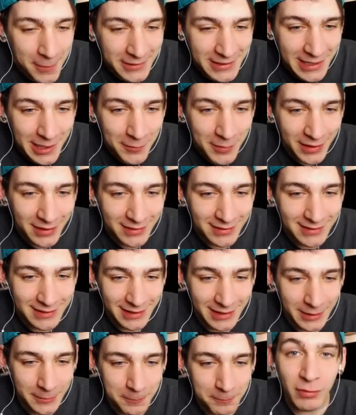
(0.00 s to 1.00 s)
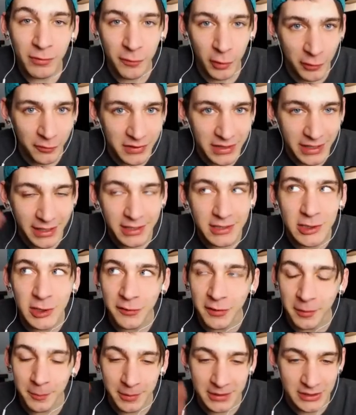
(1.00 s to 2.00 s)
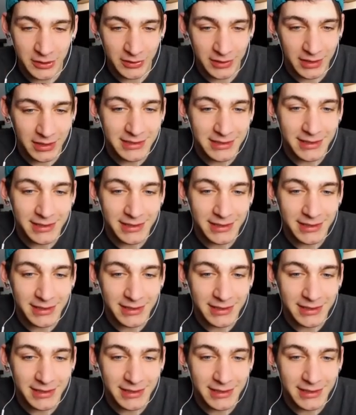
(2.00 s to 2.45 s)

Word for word: praticamente, vi farò vedere in sovraimpressione degli